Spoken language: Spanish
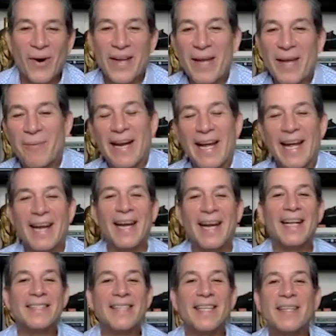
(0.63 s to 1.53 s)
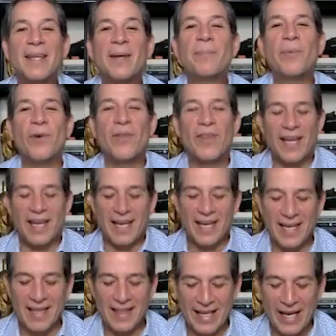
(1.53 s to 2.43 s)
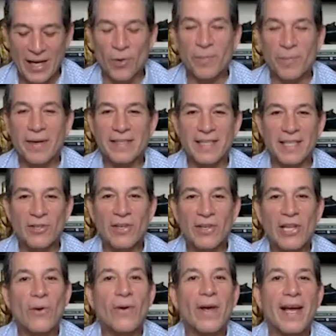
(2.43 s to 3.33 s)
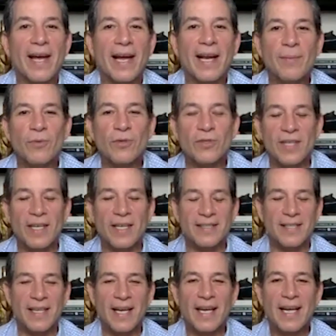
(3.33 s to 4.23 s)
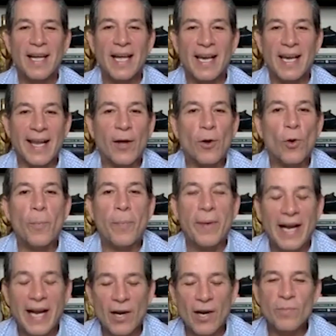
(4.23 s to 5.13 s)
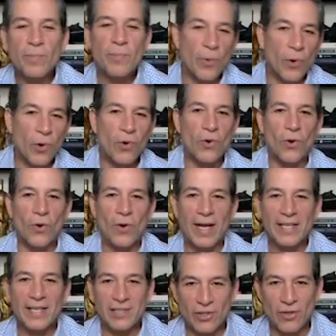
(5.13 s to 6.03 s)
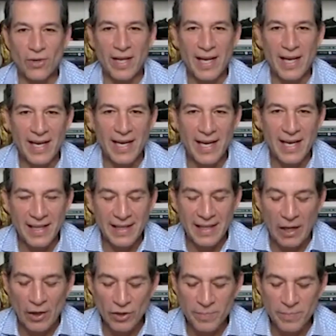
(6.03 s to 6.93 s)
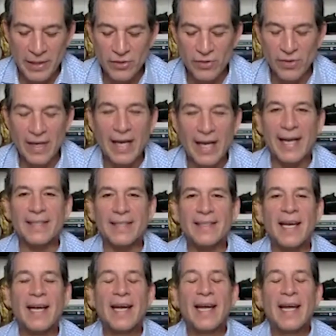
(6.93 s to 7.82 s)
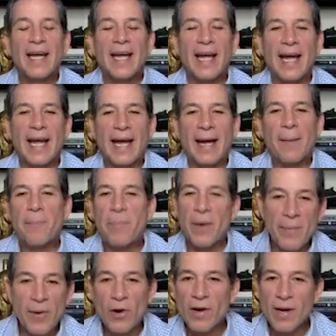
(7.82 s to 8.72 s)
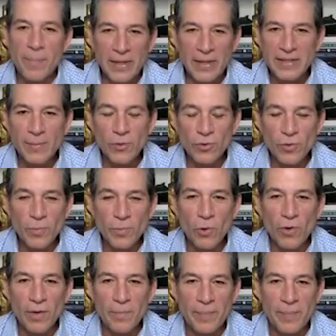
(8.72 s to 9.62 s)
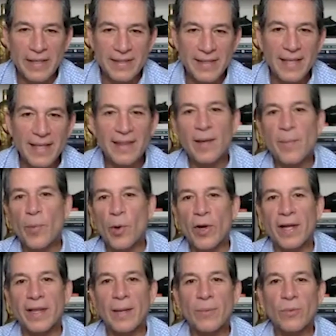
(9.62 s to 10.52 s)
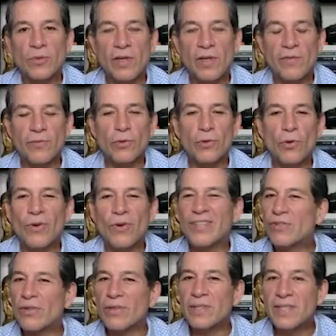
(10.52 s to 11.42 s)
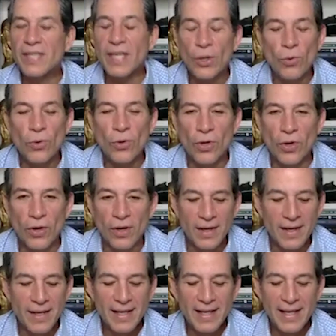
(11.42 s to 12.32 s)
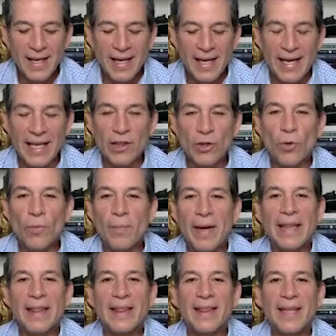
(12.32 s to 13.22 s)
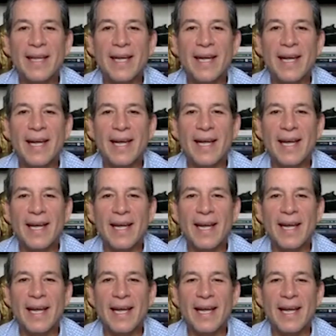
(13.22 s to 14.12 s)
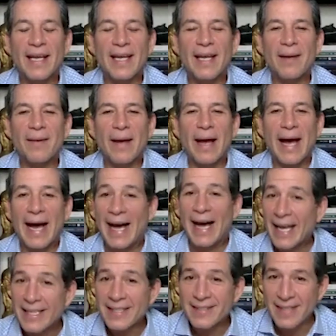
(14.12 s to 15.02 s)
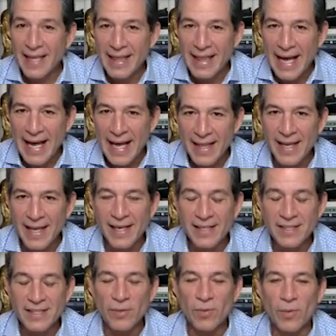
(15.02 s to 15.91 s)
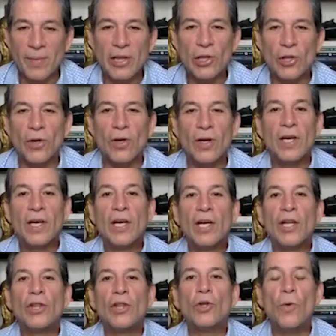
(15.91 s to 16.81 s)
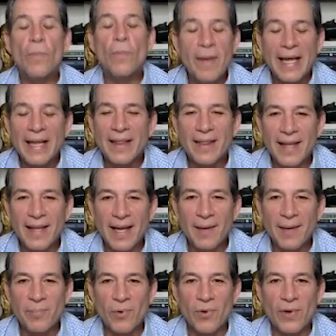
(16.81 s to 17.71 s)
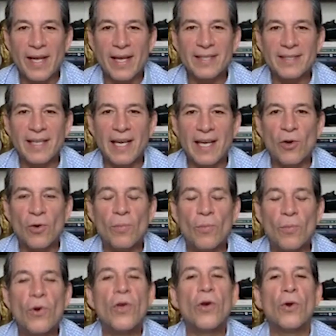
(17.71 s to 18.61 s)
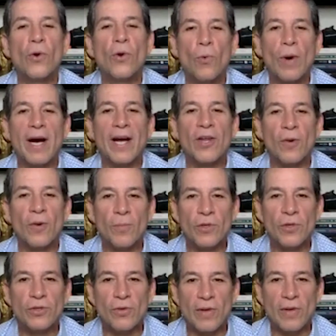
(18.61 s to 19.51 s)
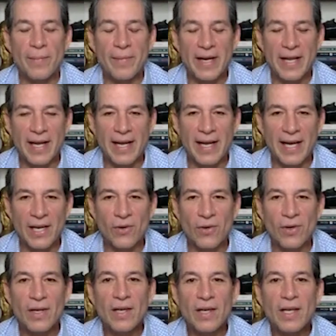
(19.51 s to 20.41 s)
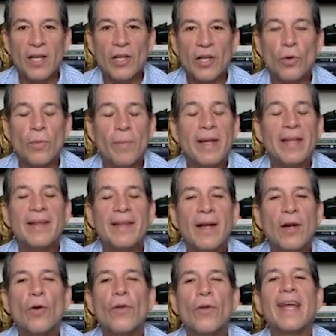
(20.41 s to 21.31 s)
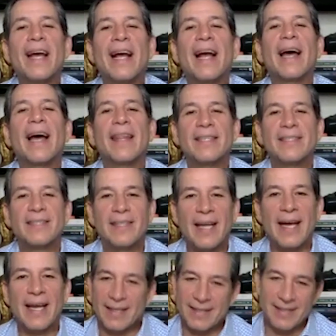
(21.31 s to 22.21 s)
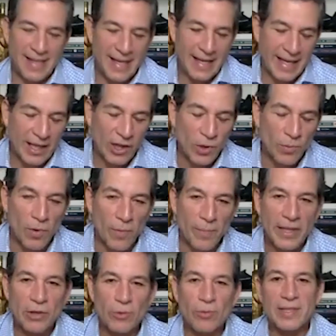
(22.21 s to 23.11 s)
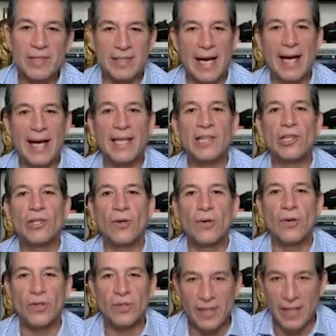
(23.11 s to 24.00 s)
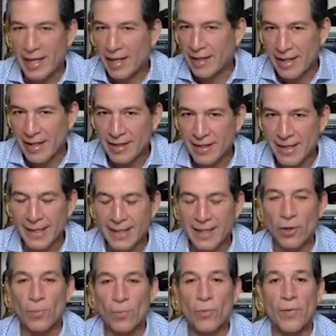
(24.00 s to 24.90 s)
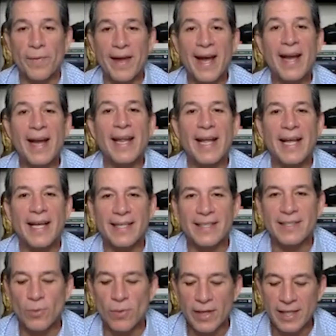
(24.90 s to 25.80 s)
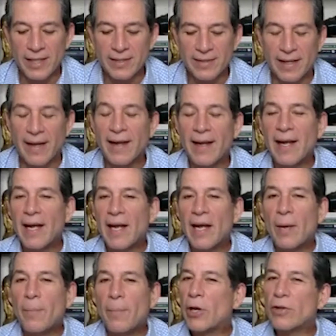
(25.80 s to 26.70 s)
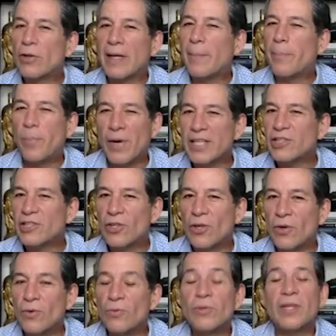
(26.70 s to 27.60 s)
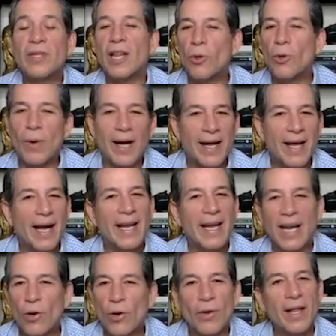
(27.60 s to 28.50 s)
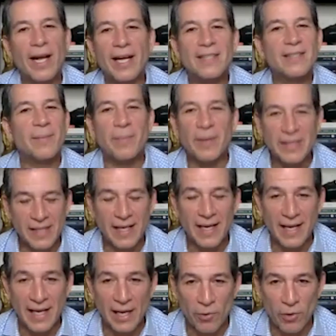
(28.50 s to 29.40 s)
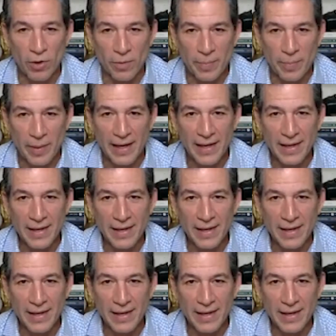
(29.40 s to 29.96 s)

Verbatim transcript: Oye, Brian, en este tipo de, conversaciones lo que queremos es recuperar un poco la historia de los personajes. Eh, primero repasamos un poco el presente y proyectamos el futuro. Estoy seguro que tu mente eh, a esta edad y en este momento, tu mente, porque es algo muy uruguayo, muy sudamericano, tu mente no deja de estar, sé que tu momento es Santos y que te han tratado muy bien y que resurgiste, pero te apuesto un tatuaje que no dejas de pensar en Europa.